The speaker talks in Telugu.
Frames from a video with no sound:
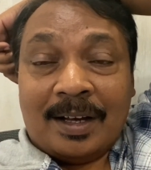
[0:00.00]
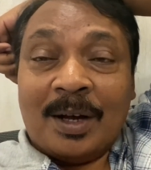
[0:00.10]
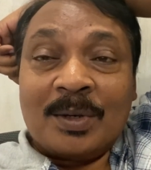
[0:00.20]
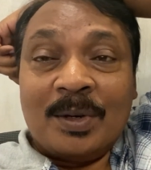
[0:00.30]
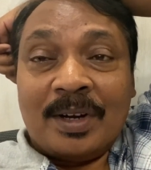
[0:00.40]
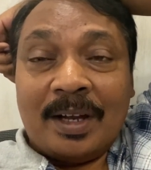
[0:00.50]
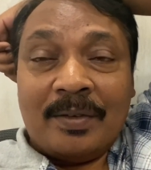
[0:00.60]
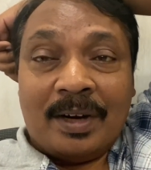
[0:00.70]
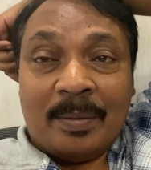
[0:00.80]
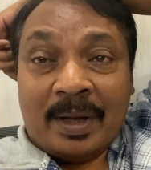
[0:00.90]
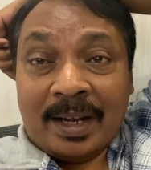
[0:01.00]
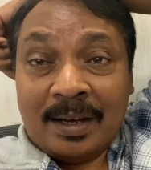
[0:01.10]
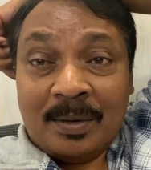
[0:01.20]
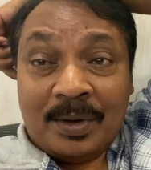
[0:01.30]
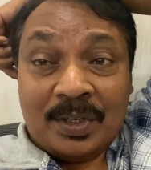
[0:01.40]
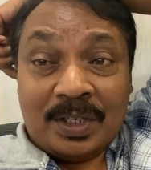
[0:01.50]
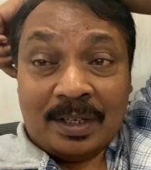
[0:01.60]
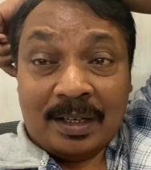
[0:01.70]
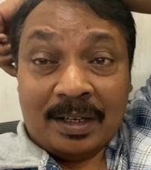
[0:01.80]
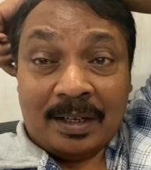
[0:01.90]
ఆటో డ్రైవర్ల భార్యల గురించి
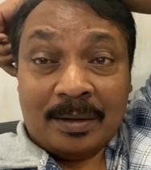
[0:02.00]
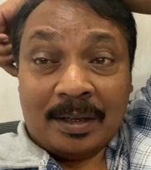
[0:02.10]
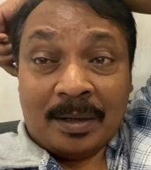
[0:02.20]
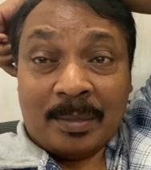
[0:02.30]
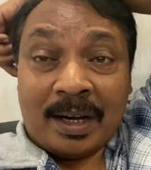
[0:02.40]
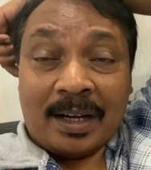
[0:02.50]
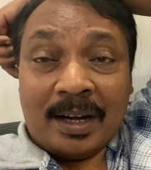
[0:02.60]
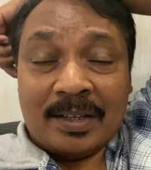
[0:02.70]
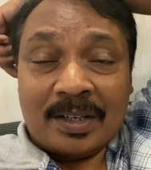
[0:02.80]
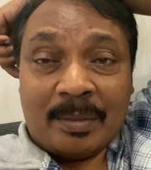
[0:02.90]
మాట్లాడాల్సిన